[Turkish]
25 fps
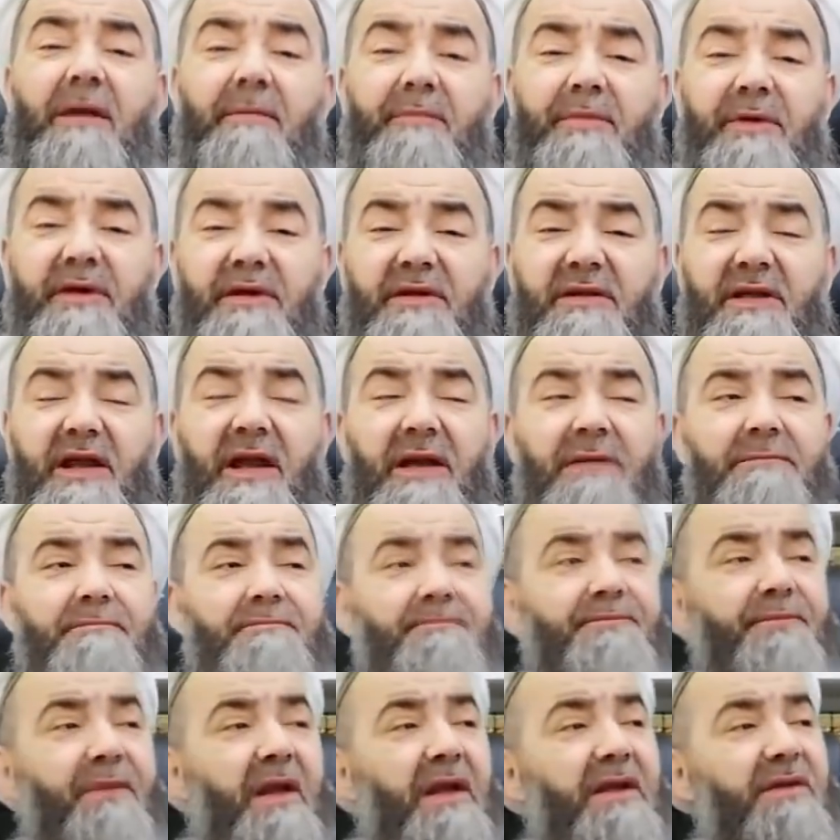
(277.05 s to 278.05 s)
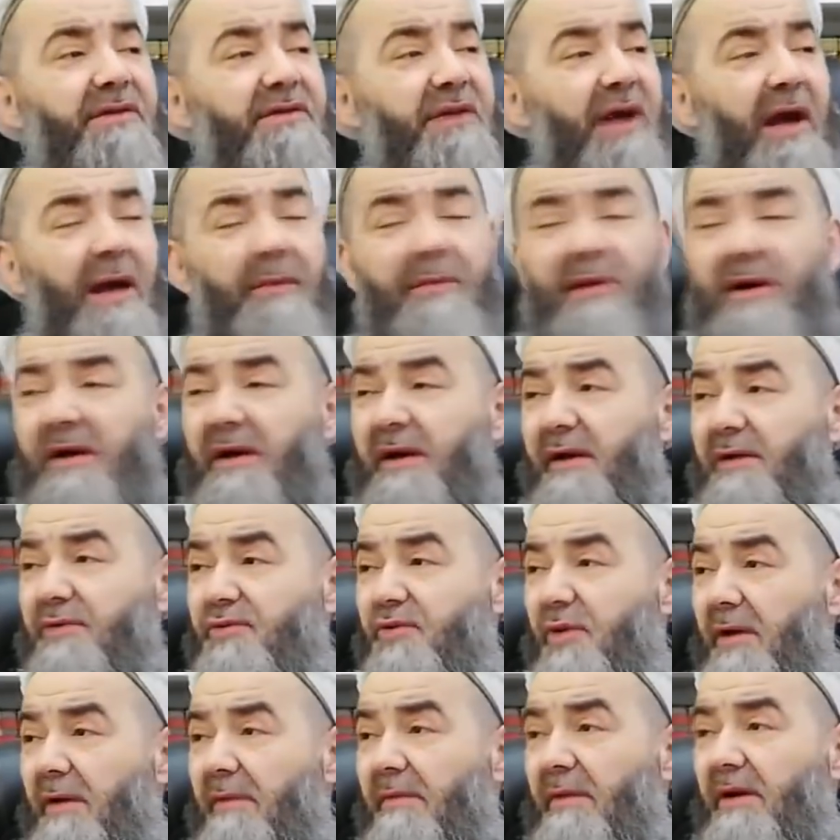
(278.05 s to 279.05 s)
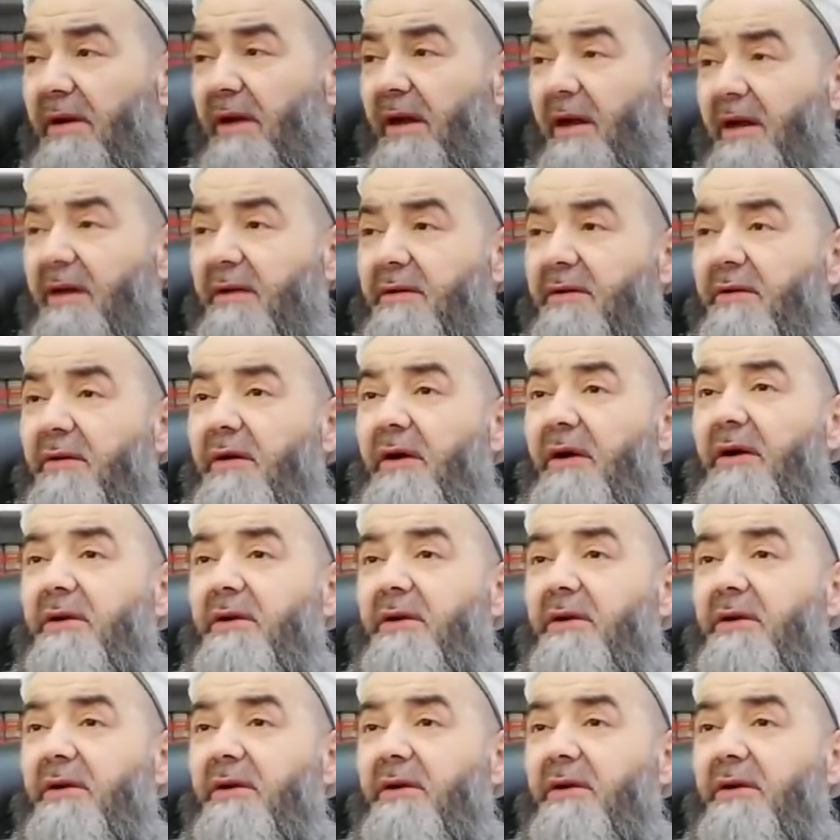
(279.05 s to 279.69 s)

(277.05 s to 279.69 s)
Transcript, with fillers: Bir de sağa bakarak, sola bakarak,